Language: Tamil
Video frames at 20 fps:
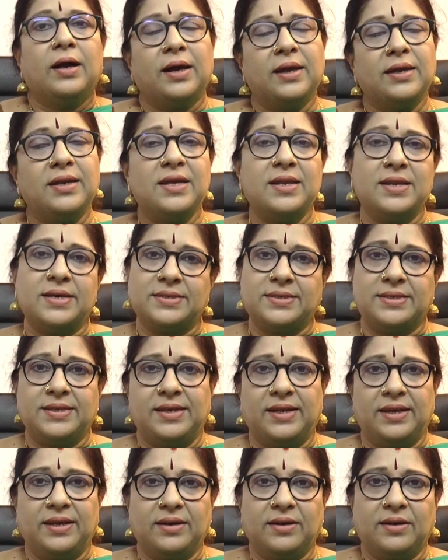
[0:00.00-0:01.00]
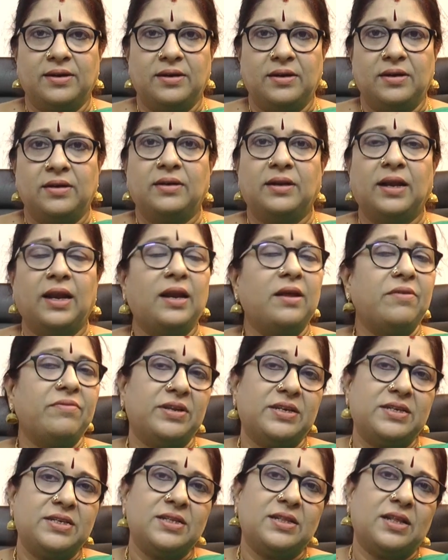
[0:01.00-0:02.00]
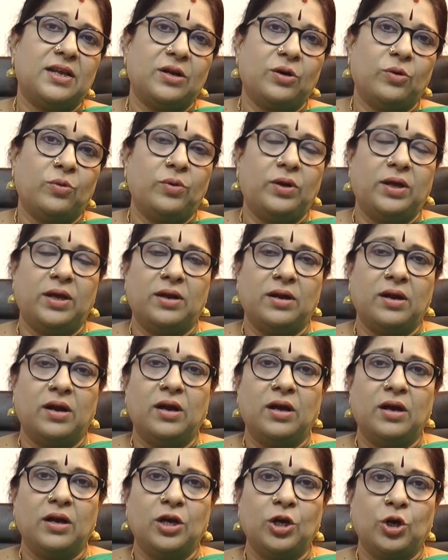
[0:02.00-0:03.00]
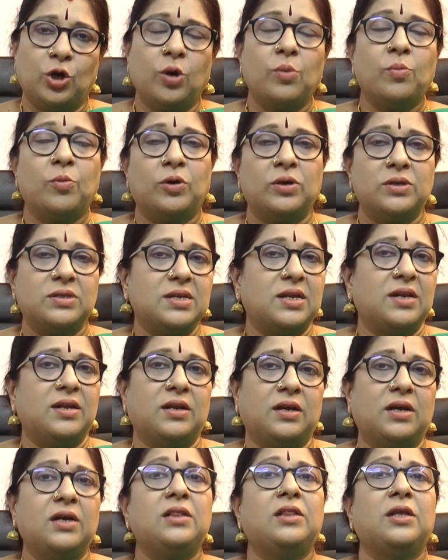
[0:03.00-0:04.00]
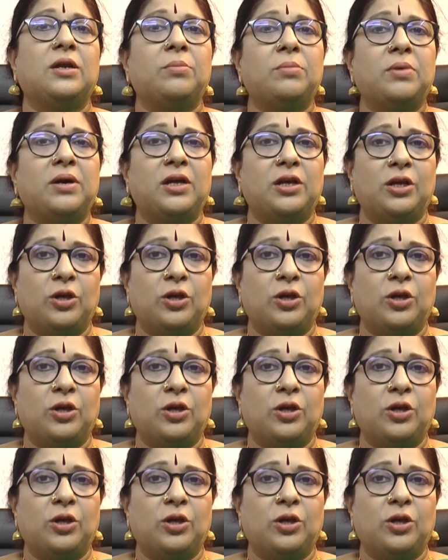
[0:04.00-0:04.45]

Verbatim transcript: கன்னிராசி நேர்கள் நல்ல வெற்றி தரக்கூடிய நாளாக இருக்கும் ஒரு சிலருக்கு திருமண